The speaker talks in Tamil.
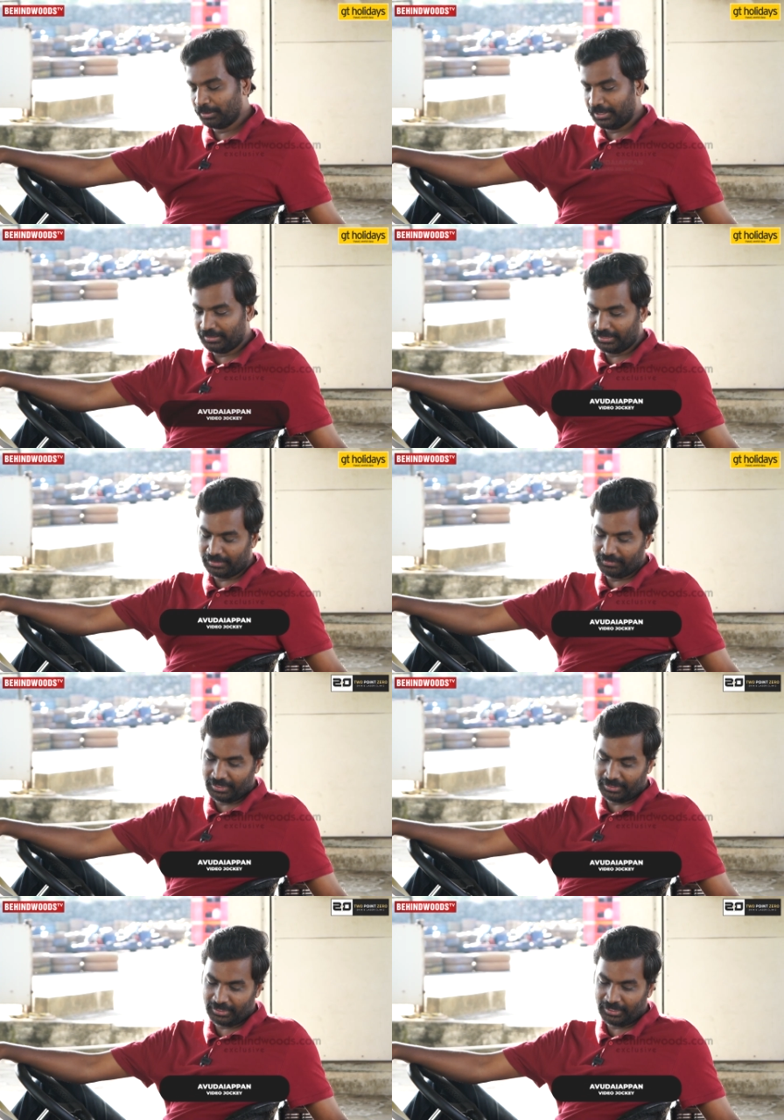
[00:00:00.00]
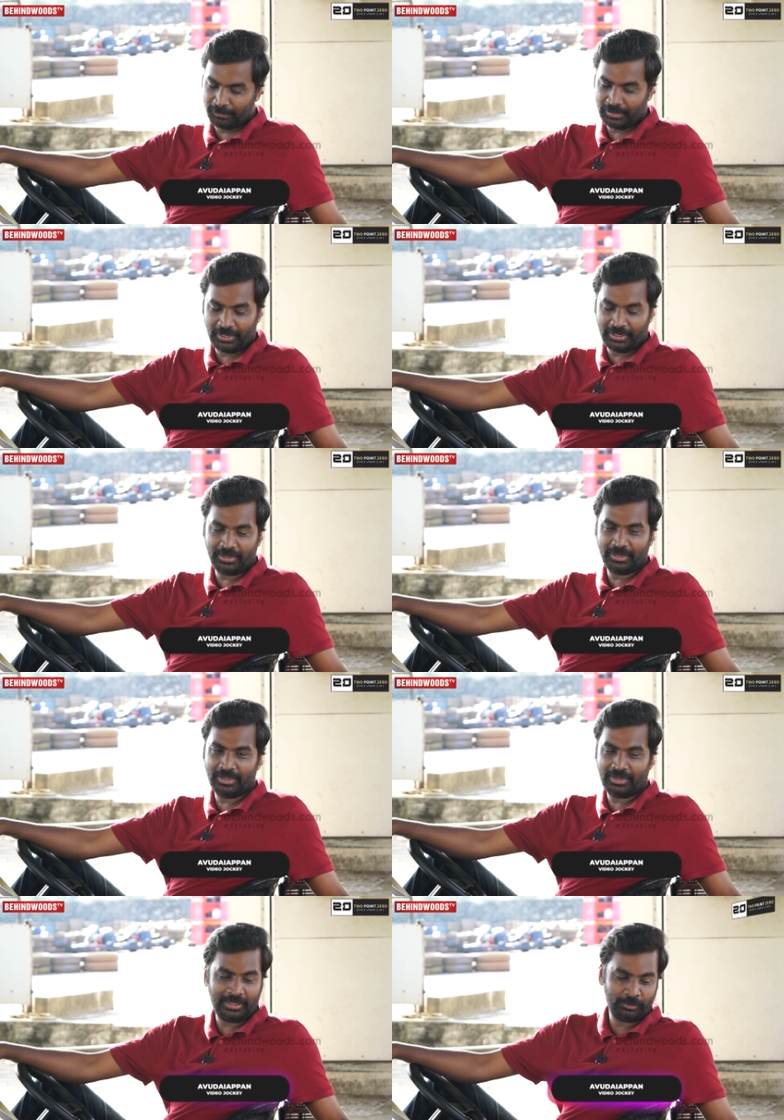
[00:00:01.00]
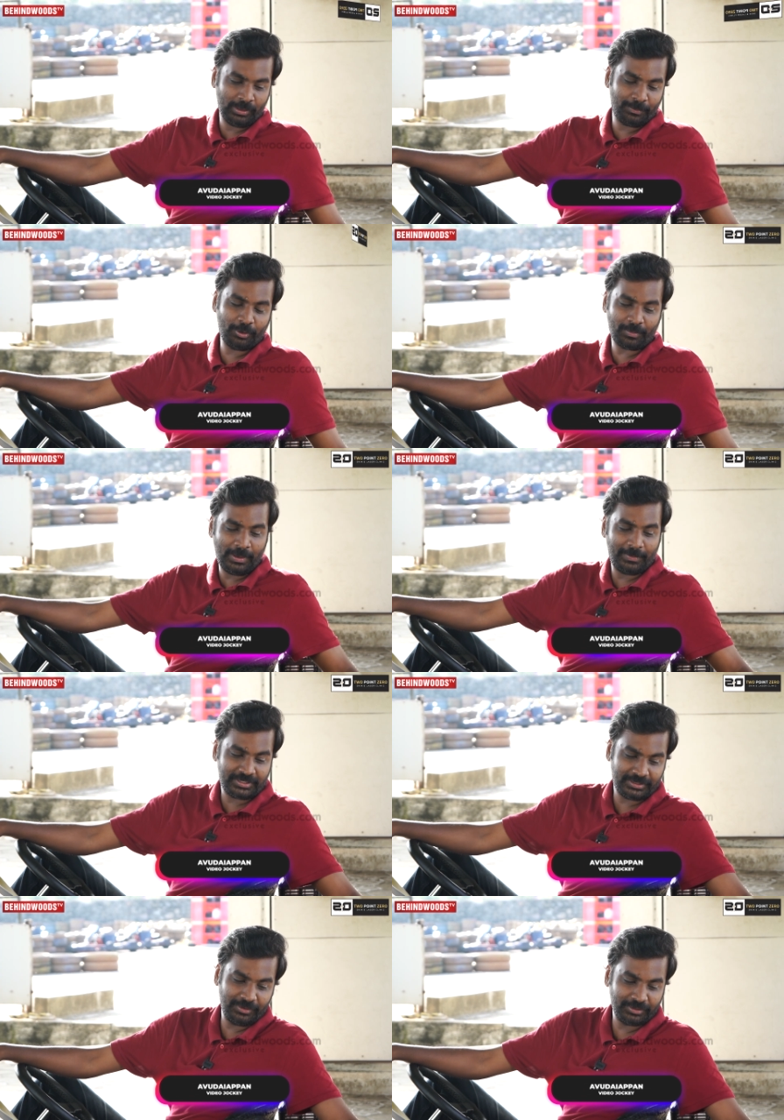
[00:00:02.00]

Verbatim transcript: உங்ககிட்ட இந்த கேள்வி கேட்டாங்க பட் அகைன் நான் அதுக்குள்ள போகல பட் ஸ்டில்